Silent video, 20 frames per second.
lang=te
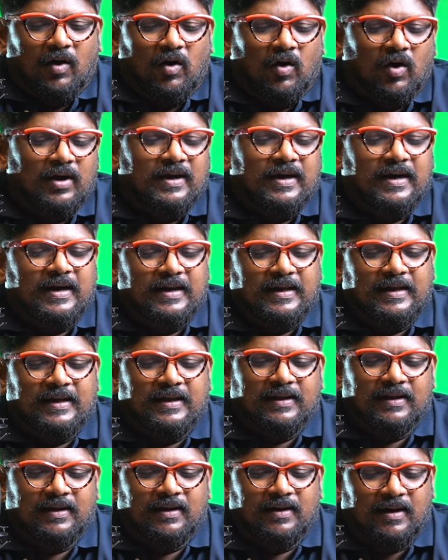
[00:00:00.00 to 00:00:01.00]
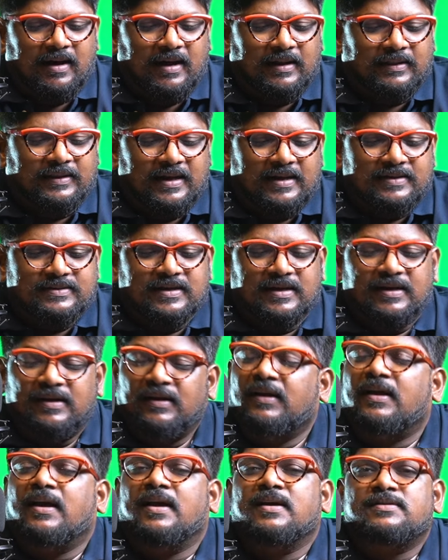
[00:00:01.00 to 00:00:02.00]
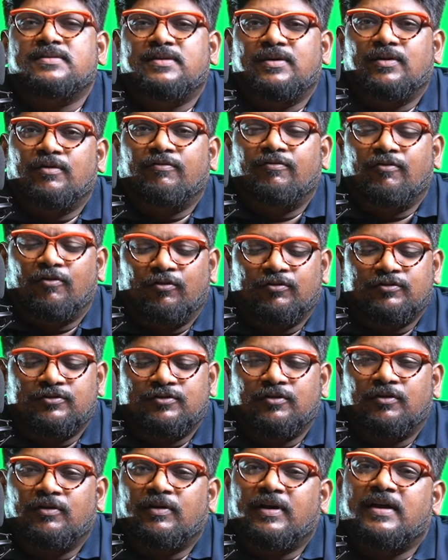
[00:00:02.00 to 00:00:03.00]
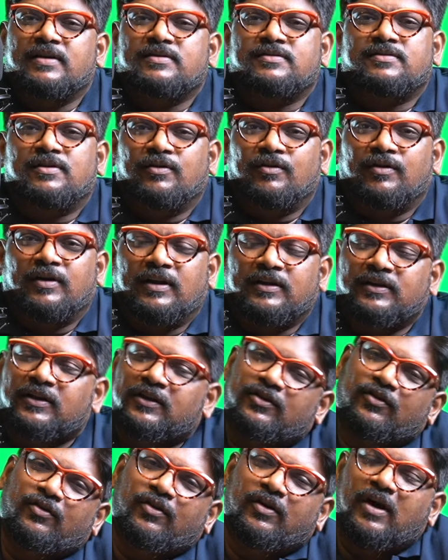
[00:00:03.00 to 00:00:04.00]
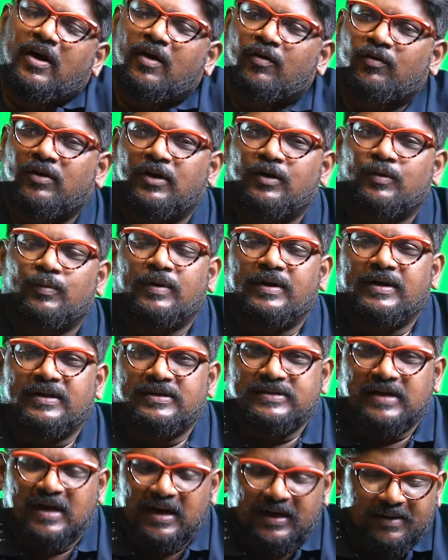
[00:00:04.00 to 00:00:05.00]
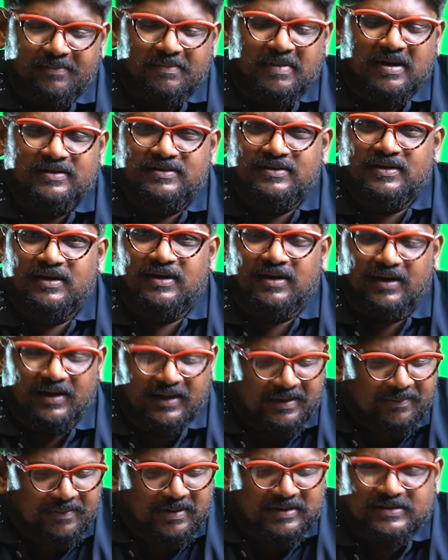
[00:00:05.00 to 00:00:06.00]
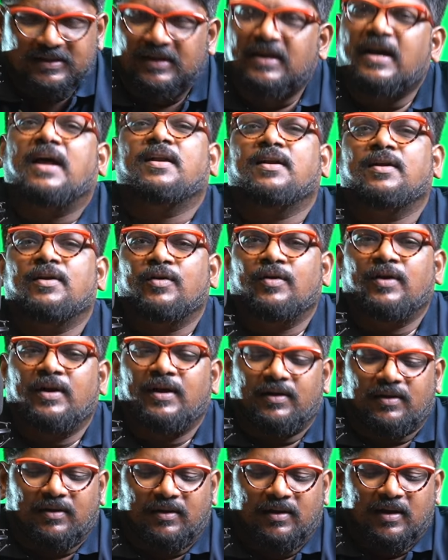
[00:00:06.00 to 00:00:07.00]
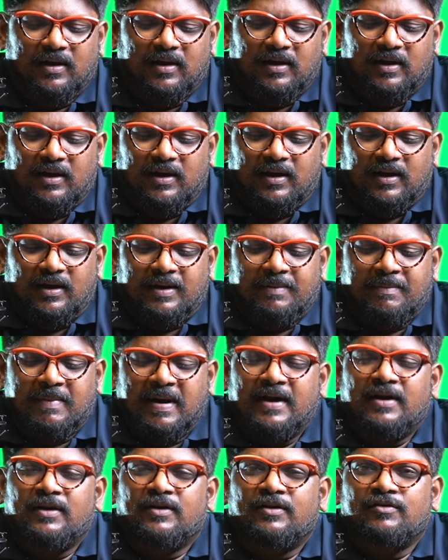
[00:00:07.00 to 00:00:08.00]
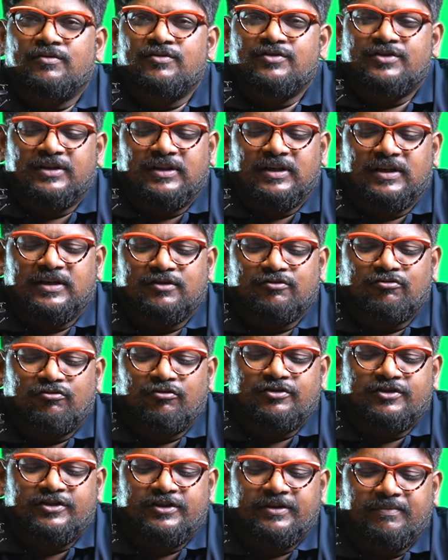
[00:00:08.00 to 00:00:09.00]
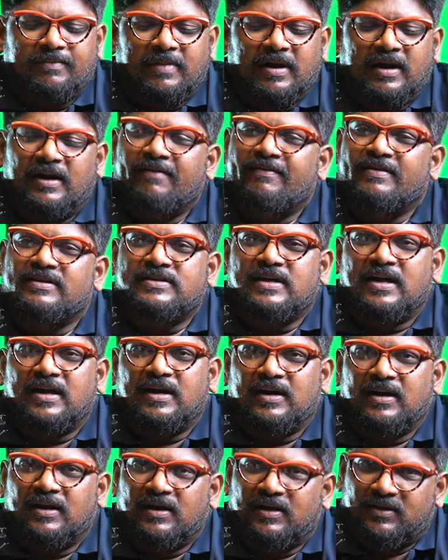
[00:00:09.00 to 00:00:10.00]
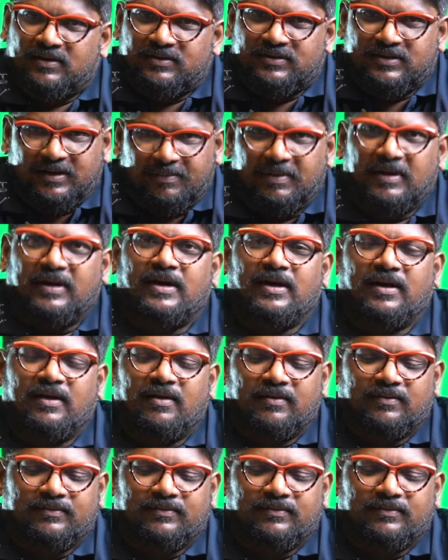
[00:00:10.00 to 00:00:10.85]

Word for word: ఆల్రెడీ అత్యాచారం కేసులో ఫోక్సో కేసులో నిందితుడుగా ఉన్నటువంటి జానీ మాస్టర్ ఈ మధ్య కాలంలోనే రిమాండ్ నుంచి తీసుకొచ్చి మళ్ళీ విచారణ చేపట్టి